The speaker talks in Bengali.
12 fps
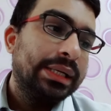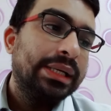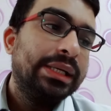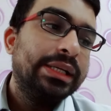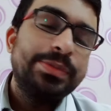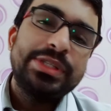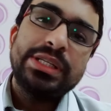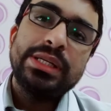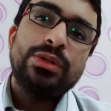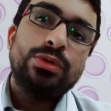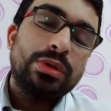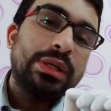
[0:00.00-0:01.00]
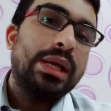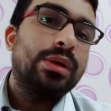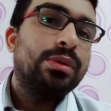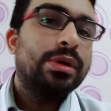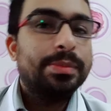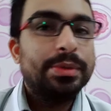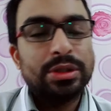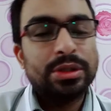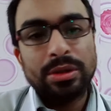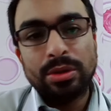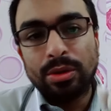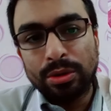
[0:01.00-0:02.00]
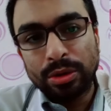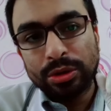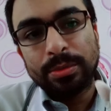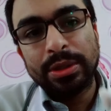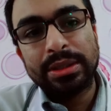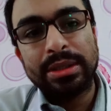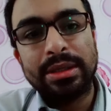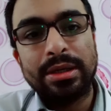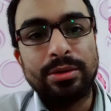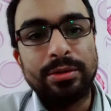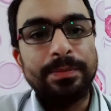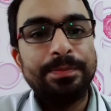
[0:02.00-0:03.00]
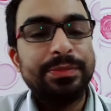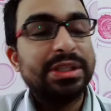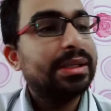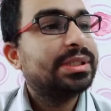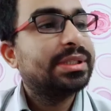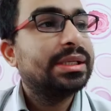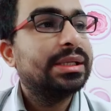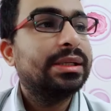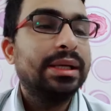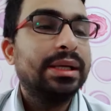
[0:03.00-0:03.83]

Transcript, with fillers: এই লিপস্টিক ঠোঁট কালো হওয়ার পিছনের অন্যতম একটা কারণ লিপস্টিক